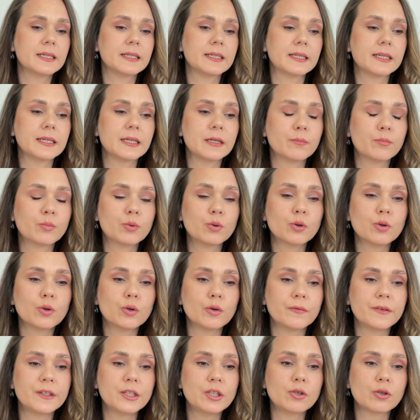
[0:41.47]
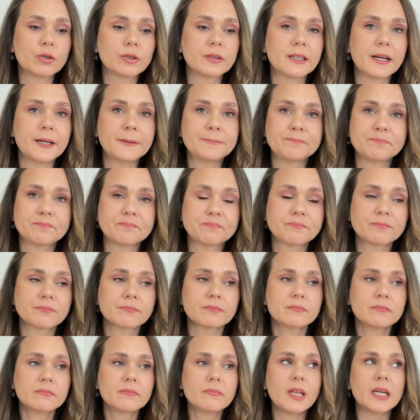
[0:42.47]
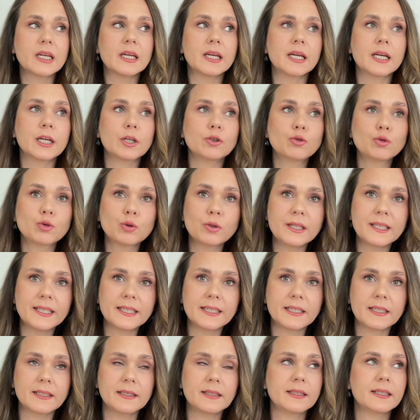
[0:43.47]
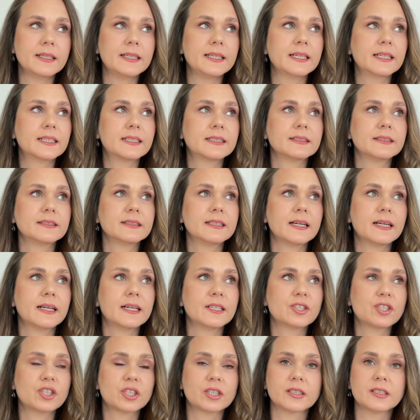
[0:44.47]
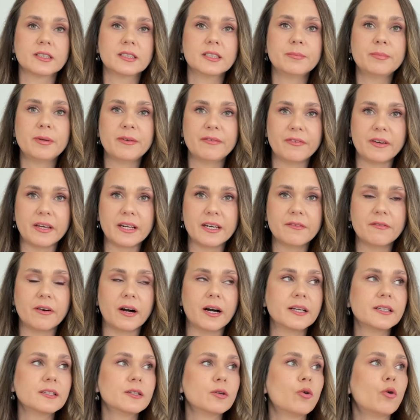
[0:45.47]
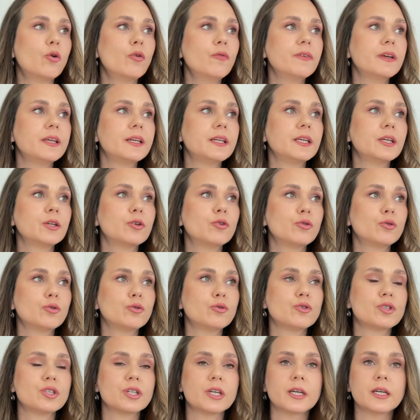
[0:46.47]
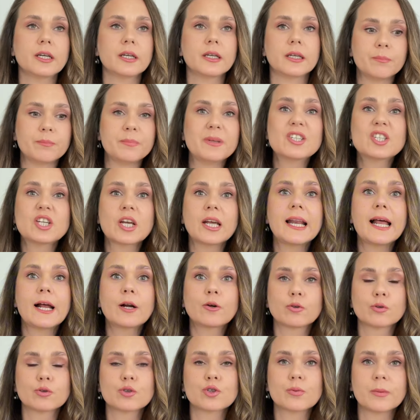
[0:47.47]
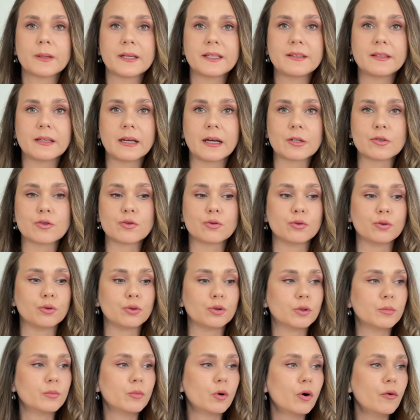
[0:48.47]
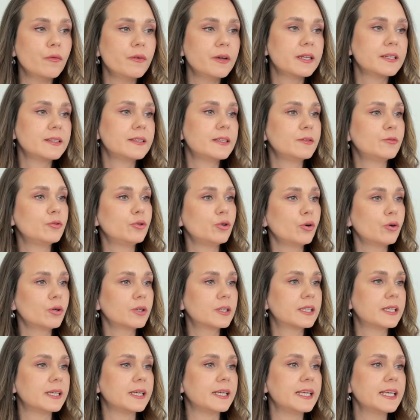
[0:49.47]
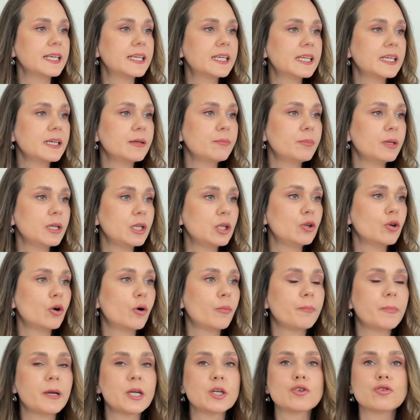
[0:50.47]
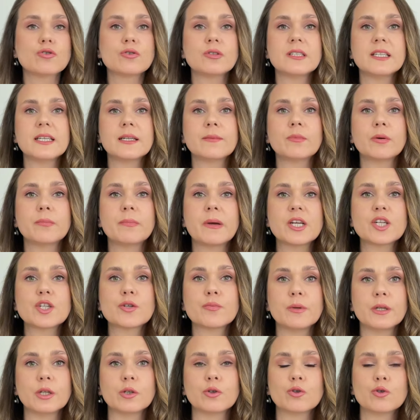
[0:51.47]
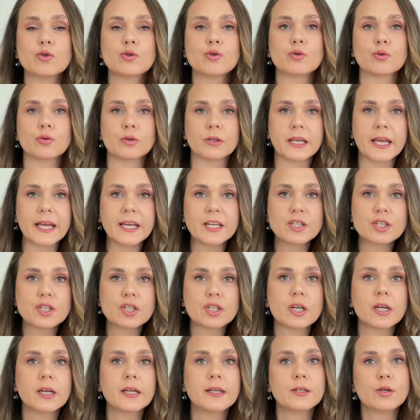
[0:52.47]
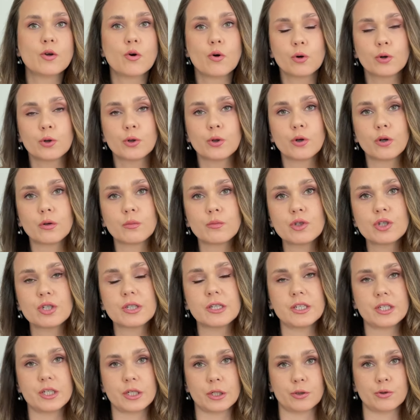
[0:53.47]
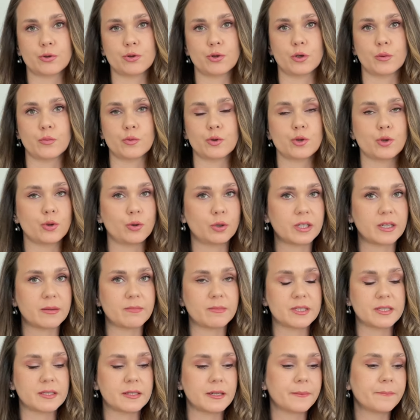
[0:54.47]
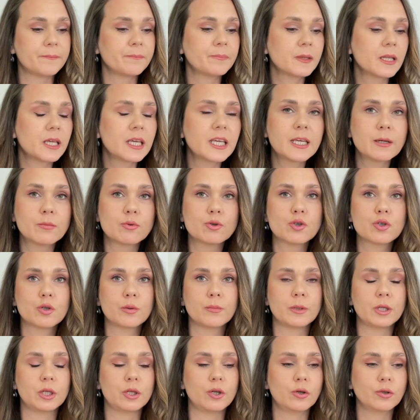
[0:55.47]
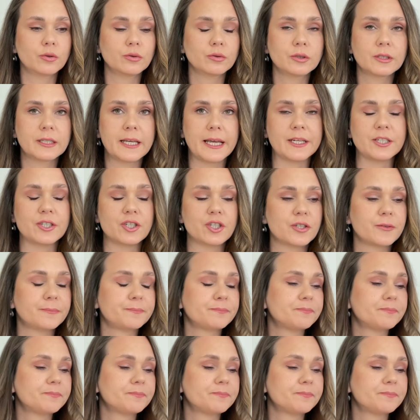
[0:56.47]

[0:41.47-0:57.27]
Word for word: e, bu videoda e, ee, TOEIC'in yakında açıkladığı bir veri var. O veriyi görünce e, bir şeyler konuşma ihtiyacı duydum. O veride diyor ki 2 milyon 525 bin küsür genç ne okuyormuş ne çalışıyormuş ülkemizde. 2,5 milyon genç.